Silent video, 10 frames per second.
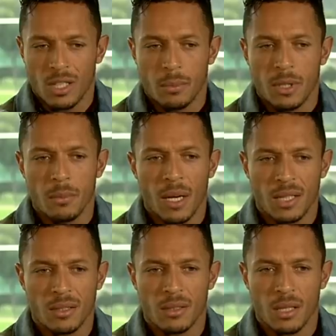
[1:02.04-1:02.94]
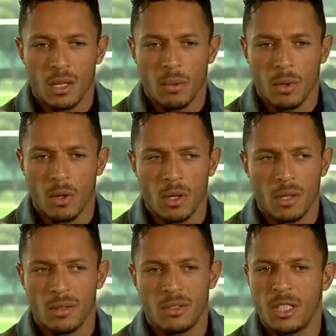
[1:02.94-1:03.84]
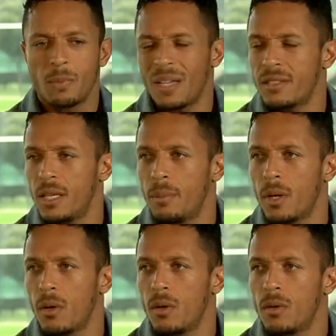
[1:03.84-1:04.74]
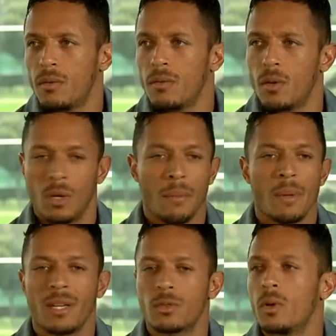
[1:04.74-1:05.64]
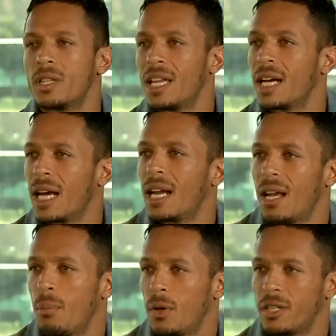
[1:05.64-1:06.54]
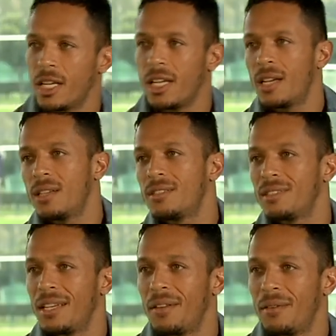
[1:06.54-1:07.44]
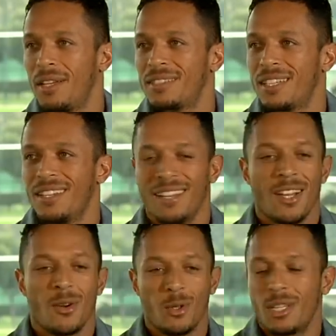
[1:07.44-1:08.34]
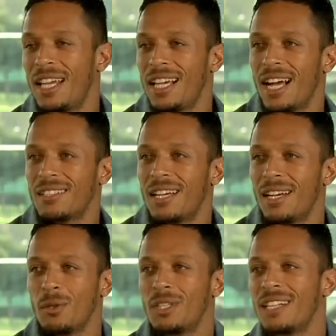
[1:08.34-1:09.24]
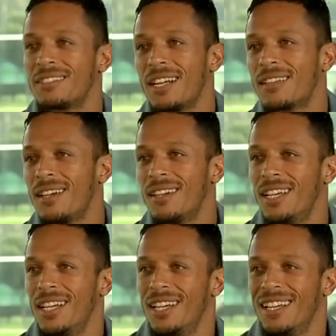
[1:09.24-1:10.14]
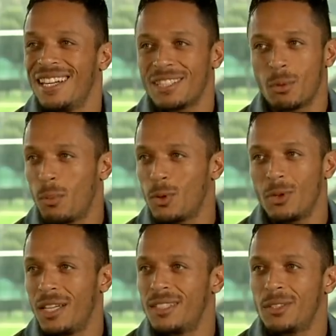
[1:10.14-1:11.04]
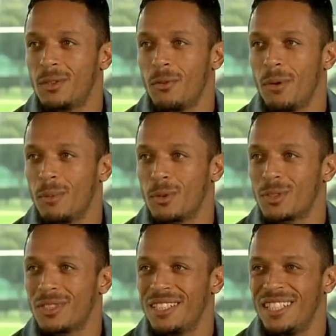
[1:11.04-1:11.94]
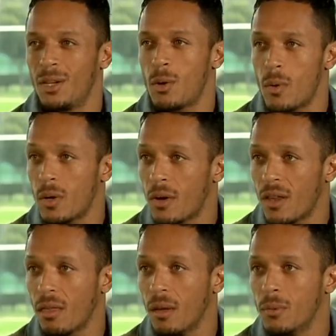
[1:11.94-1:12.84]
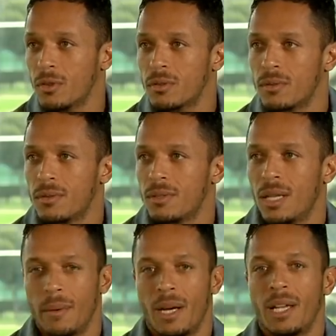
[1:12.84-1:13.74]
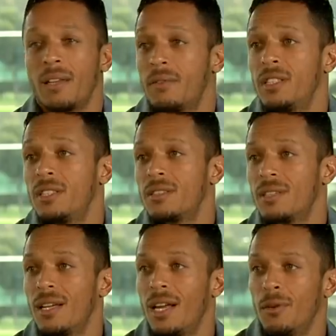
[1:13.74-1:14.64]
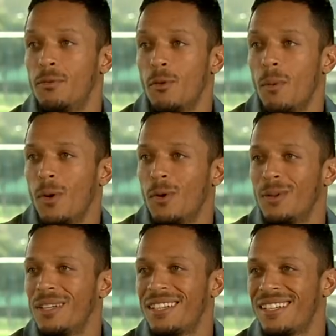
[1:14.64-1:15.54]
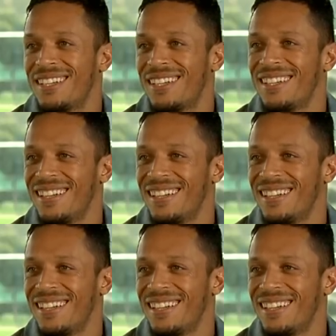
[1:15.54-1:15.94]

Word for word: las mismas, a lo mejor chispas sí, pero con la misma suerte de cara a la portería. Que es que en casa contra el Celta, las oportunidades que tuvimos y los juegos que hicimos, la verdad que a veces el fútbol eh,